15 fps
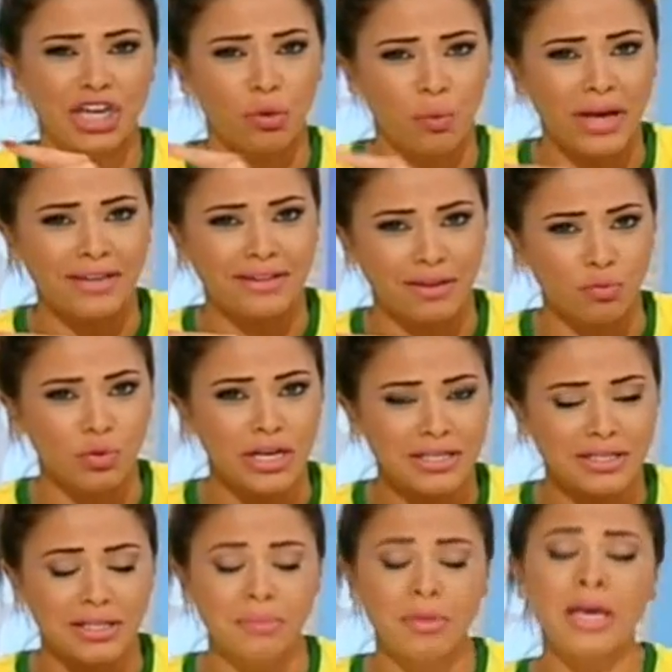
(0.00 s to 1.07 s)
الوقت
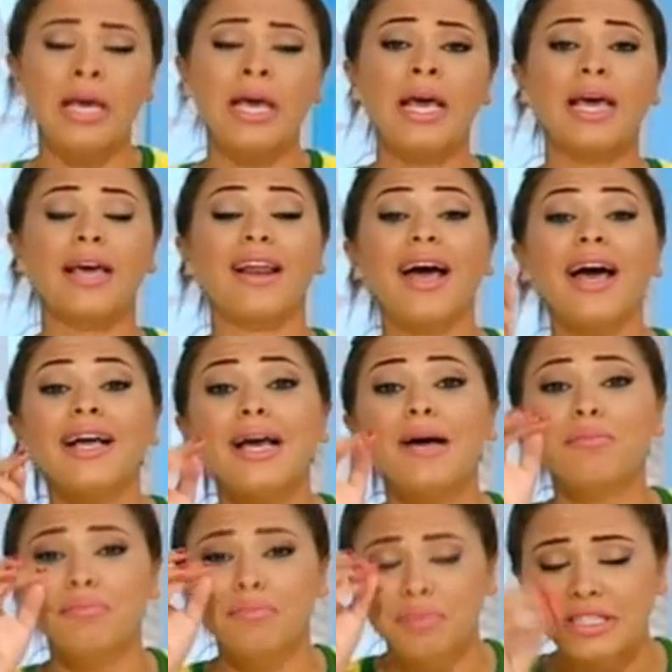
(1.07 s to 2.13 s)
المناسب
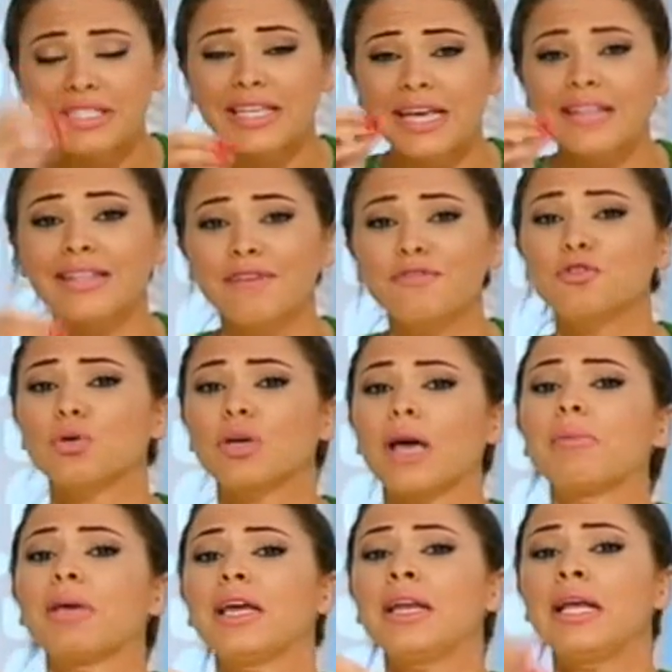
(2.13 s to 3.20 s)
الحكم بذات نفسه
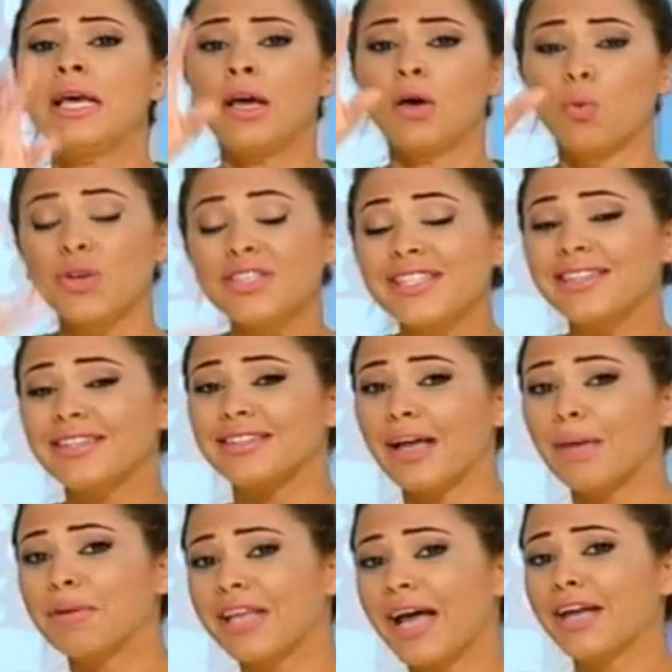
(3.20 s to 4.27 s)
كمان وصلت
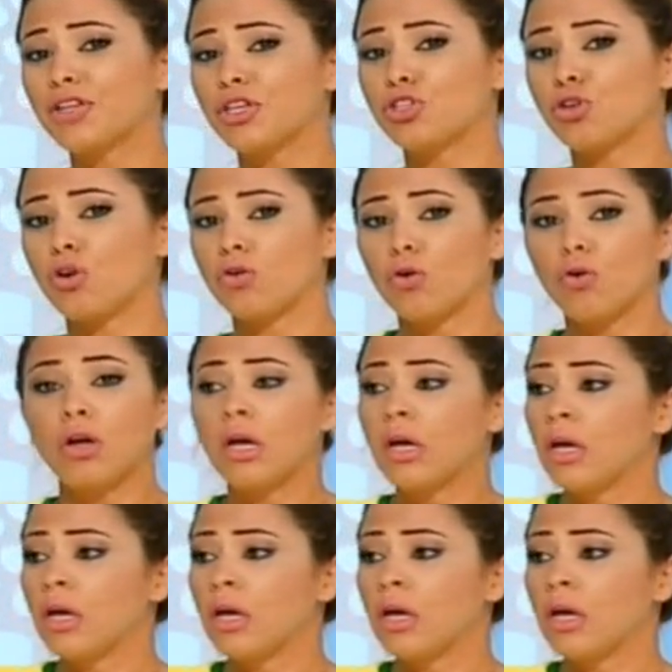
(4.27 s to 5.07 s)
الطابه تحت اجره انه